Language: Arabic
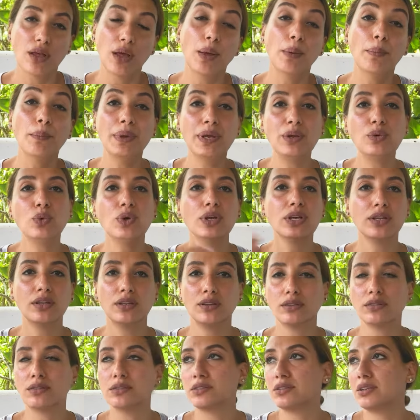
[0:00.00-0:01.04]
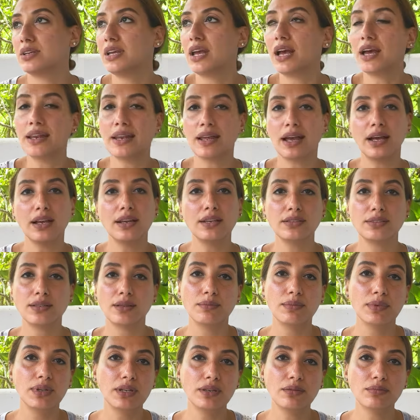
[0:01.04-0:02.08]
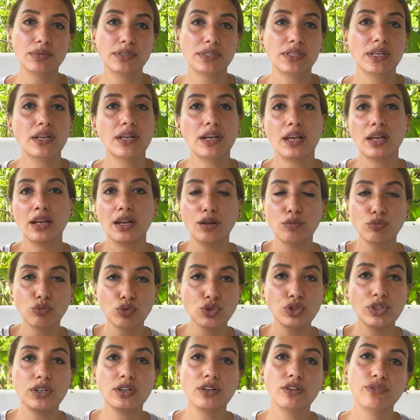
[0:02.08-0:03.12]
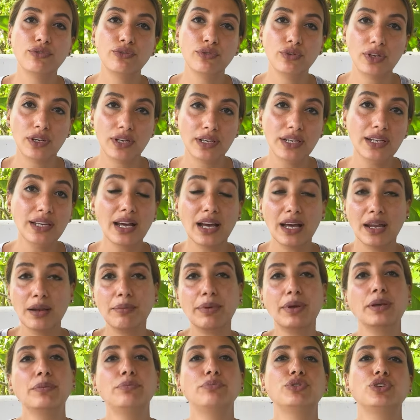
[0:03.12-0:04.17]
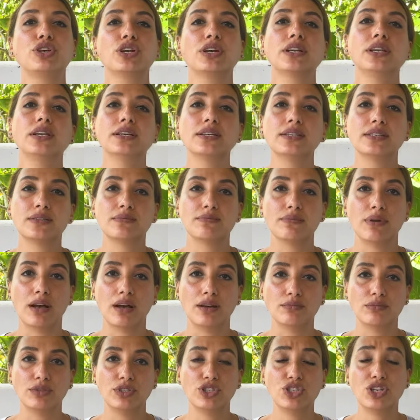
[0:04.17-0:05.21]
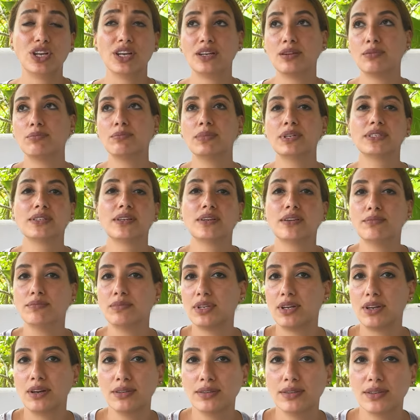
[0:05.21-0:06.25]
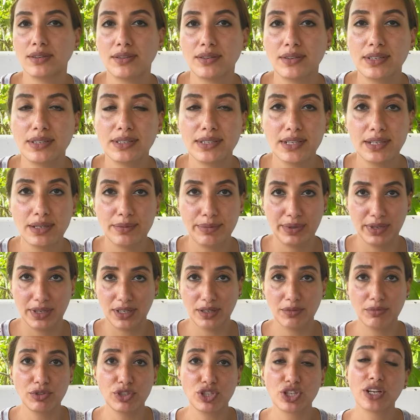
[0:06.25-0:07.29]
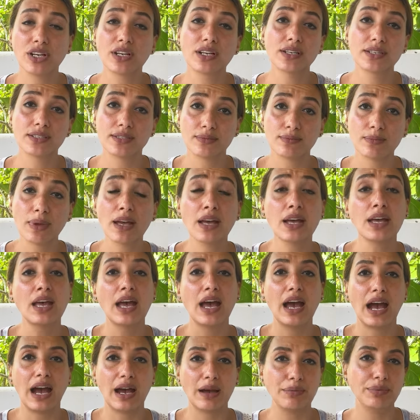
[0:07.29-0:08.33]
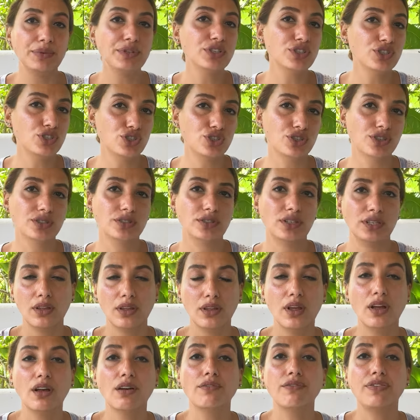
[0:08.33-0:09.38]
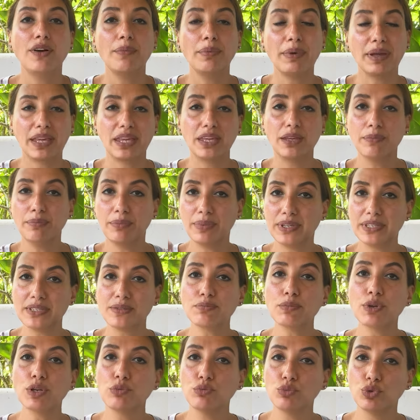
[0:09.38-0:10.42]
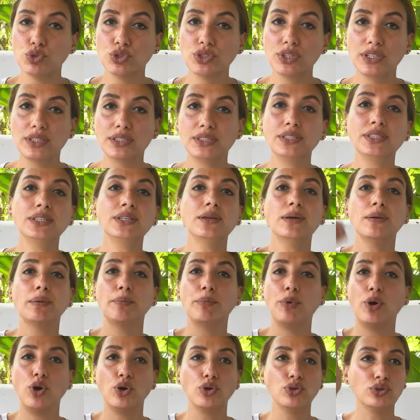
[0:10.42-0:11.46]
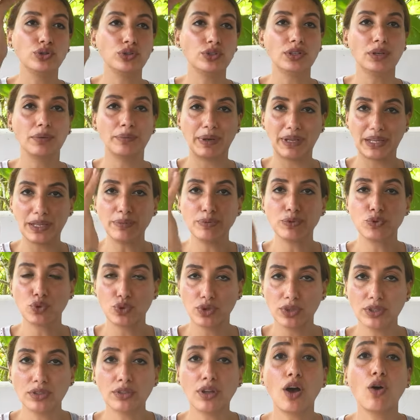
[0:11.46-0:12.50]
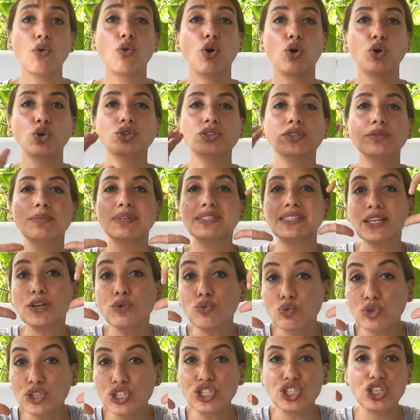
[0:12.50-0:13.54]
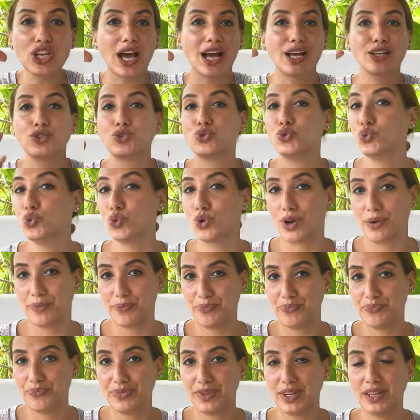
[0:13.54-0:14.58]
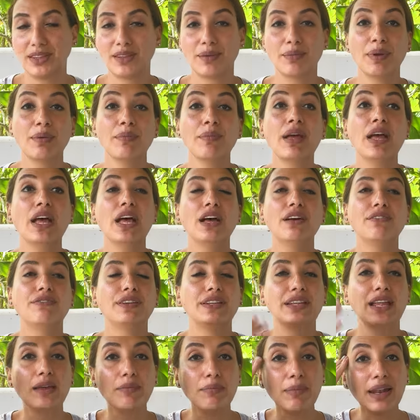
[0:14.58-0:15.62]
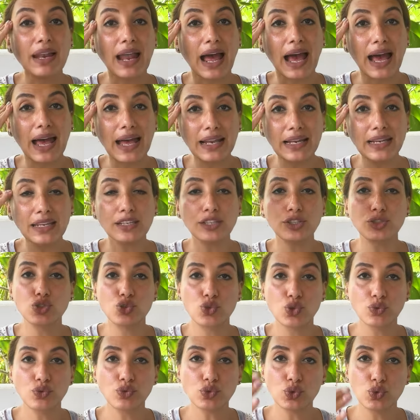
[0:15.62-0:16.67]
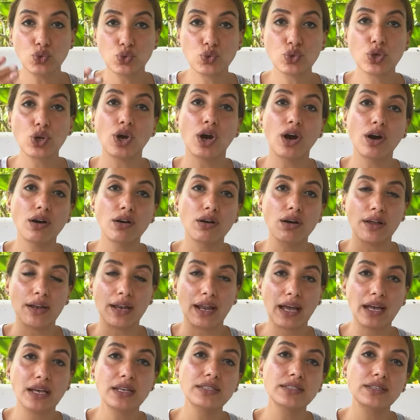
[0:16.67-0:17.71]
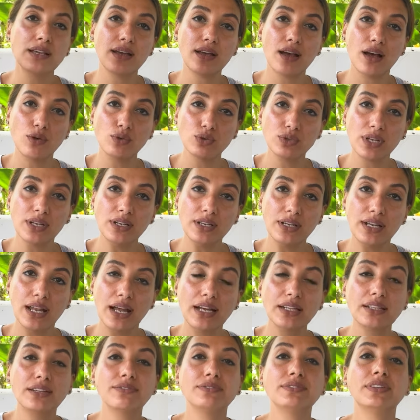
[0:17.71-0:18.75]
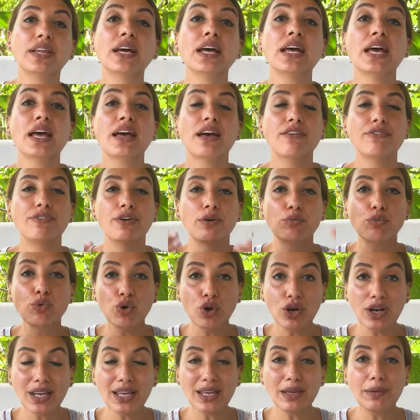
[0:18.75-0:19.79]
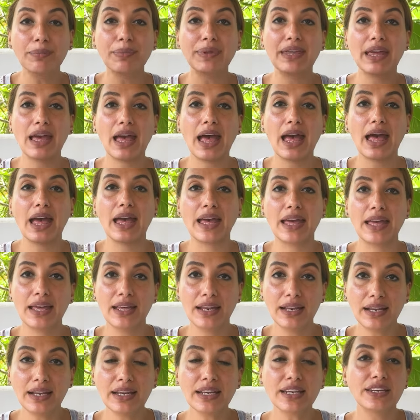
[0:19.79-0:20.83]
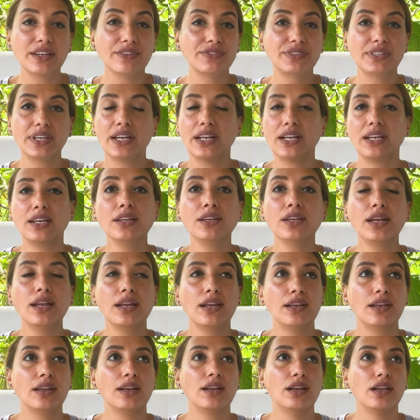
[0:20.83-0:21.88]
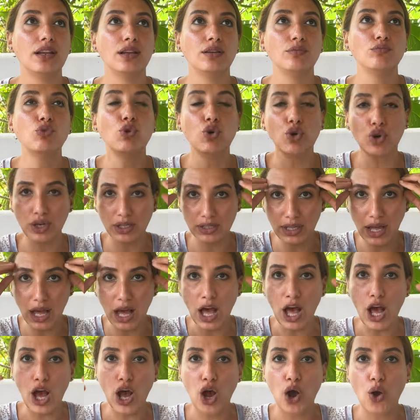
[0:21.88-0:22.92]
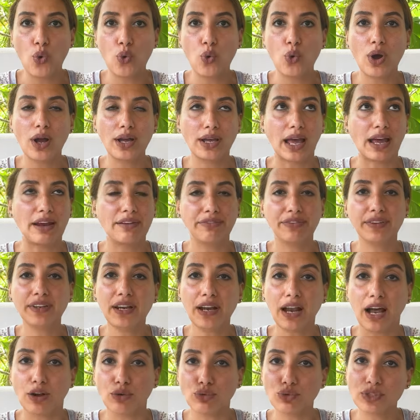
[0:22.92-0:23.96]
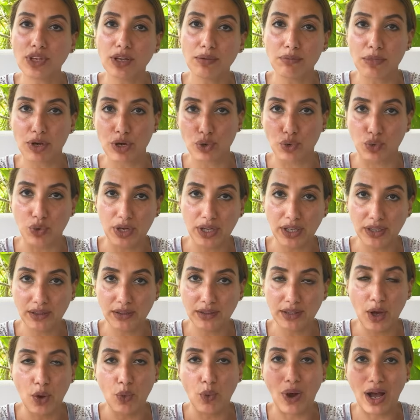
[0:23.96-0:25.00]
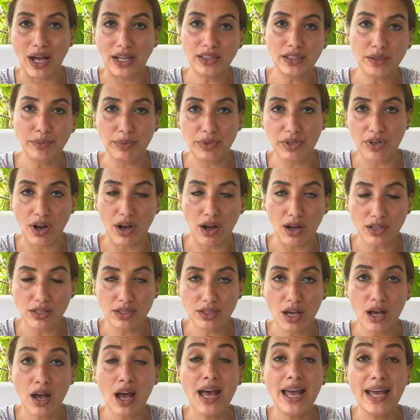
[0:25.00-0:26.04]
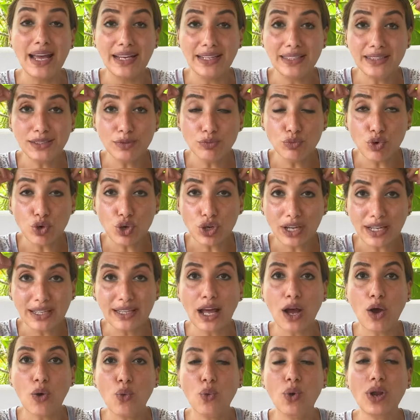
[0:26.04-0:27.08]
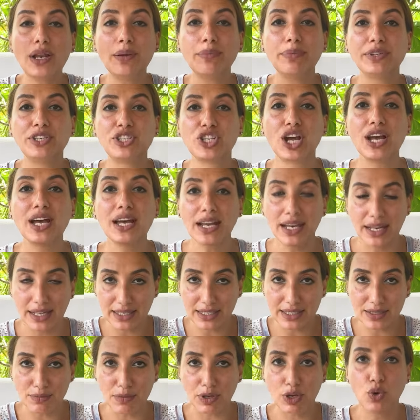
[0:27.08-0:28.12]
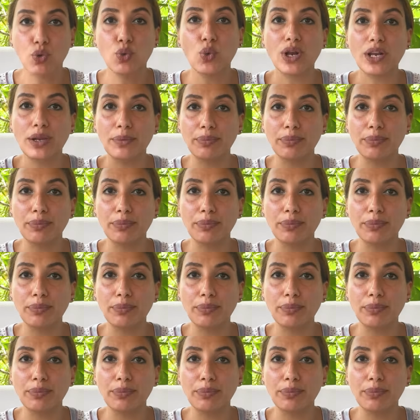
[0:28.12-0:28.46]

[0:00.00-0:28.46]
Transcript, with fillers: من وجهه نظري يعني على سبيل المثال انا الموديل الفلانيه انا بحب شكل جسمها ماشي انا مثلا من اكتر الناس اللي بيعجبني شكل جسمها عبير الشطيه فبجيب جسم الموديل دي احط بجيب صورتها واحط مثلا وشي على الصوره تمام فدايما عقلك يشوف الصوره اه انا عايزه اوصل للهدف ده فمخك بيأهلك نفسيا لان المخ ده هو عارفين العروسه الماريونات وحد بيرقصها انت مخك ده هو اللي بيشغل جسمك هو اللي